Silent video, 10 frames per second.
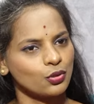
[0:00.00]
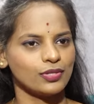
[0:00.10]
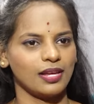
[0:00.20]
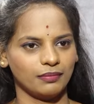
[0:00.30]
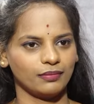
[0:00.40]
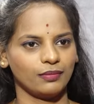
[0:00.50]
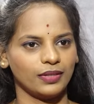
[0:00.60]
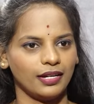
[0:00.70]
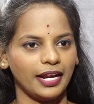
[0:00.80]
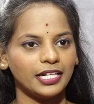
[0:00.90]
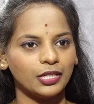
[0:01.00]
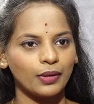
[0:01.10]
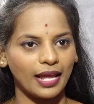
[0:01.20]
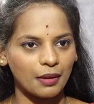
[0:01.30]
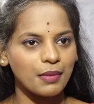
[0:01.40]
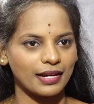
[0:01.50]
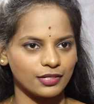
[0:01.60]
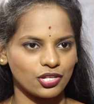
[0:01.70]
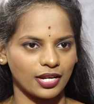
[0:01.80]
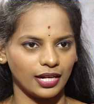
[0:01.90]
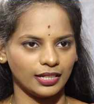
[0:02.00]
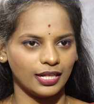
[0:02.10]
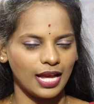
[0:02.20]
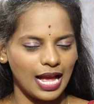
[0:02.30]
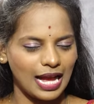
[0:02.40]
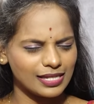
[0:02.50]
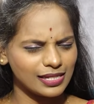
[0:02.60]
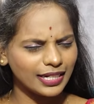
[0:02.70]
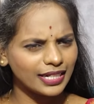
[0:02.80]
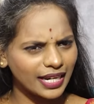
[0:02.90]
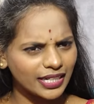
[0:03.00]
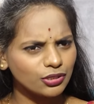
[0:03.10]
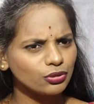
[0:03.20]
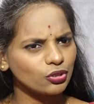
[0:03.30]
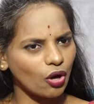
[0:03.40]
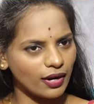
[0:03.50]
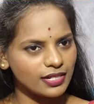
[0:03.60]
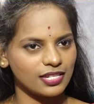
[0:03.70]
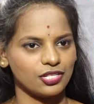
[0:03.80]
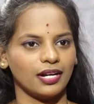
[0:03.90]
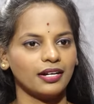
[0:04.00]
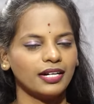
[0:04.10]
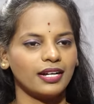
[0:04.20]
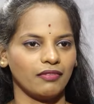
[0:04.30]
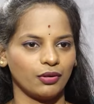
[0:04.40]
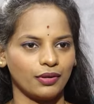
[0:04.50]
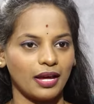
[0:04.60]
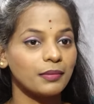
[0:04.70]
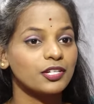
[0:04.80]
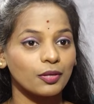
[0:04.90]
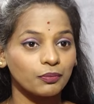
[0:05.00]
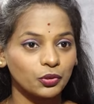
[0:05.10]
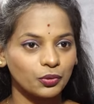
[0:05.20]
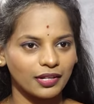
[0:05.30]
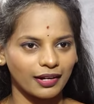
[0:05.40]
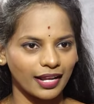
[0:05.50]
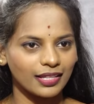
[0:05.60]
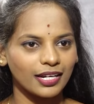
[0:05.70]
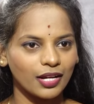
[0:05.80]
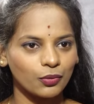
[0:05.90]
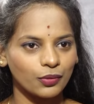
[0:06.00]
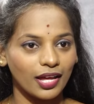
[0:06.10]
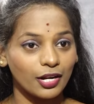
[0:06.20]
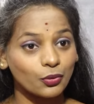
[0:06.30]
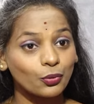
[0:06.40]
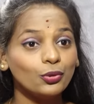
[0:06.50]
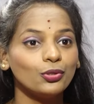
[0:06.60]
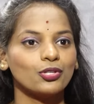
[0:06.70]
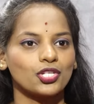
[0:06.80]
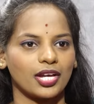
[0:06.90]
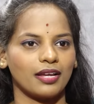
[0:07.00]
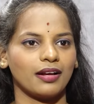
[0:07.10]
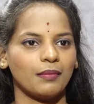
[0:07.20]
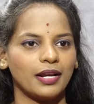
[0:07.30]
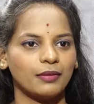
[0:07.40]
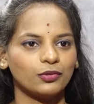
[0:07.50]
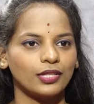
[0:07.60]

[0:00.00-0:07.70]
చూసాం నెగిటివ్ ఎలా బ్యాలెన్స్ చేయాలి అసలు ఈ నెగిటివ్ థాట్స్ జనరేట్ అవ్వకుండా మీరు చెప్తూ ఉంటారు ఏదైనా కూడా రూట్ నుంచి కనుక మనము